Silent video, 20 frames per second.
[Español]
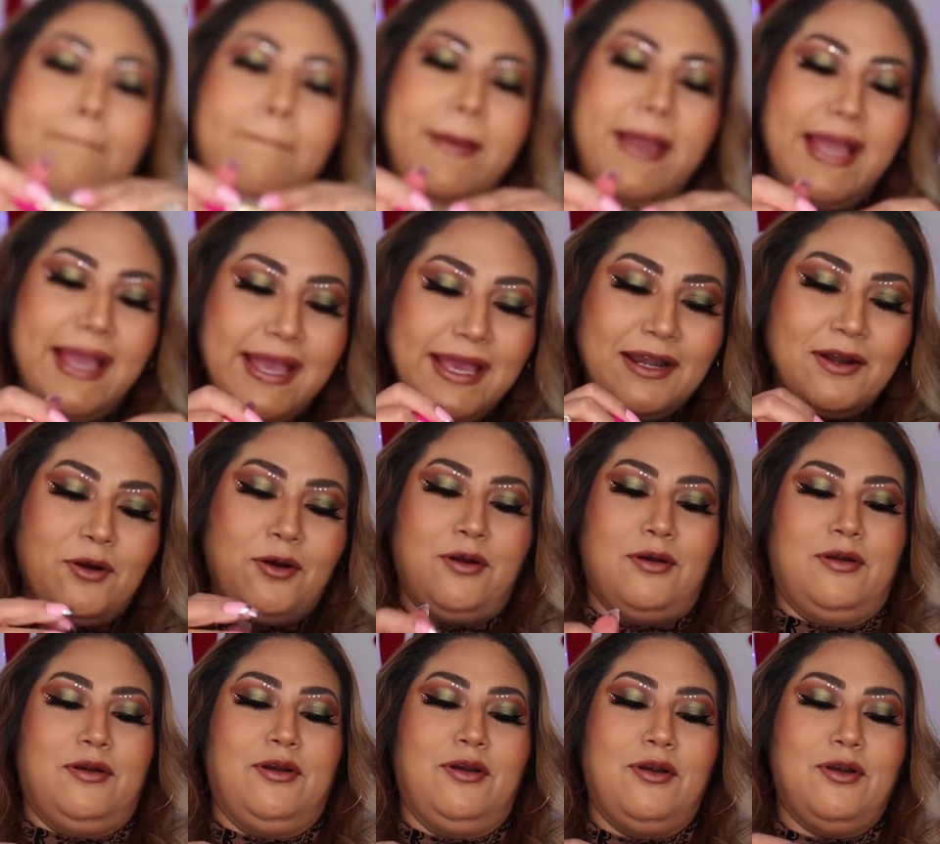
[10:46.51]

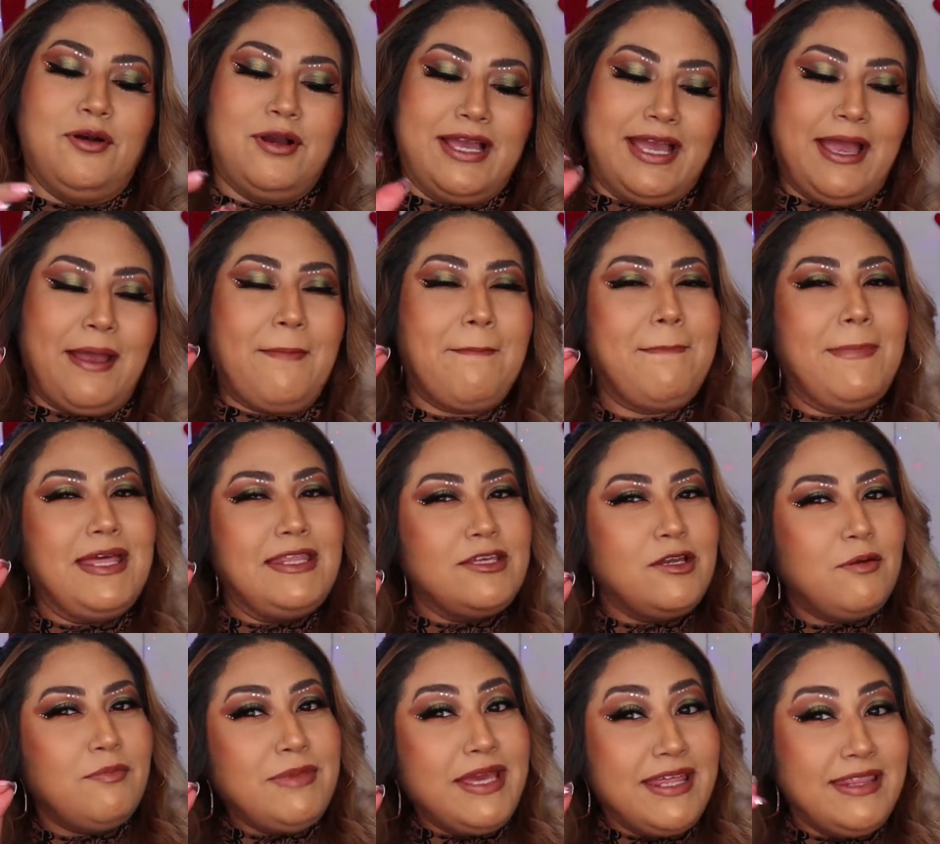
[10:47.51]
Pero lo que me
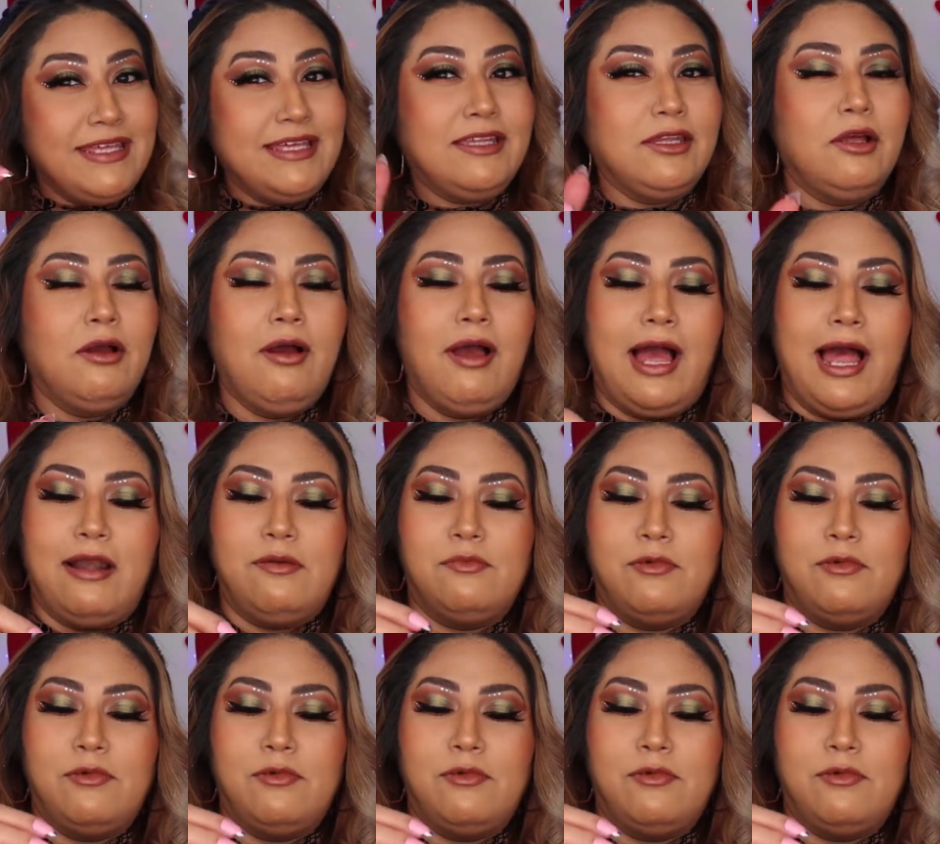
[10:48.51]
dio miedito al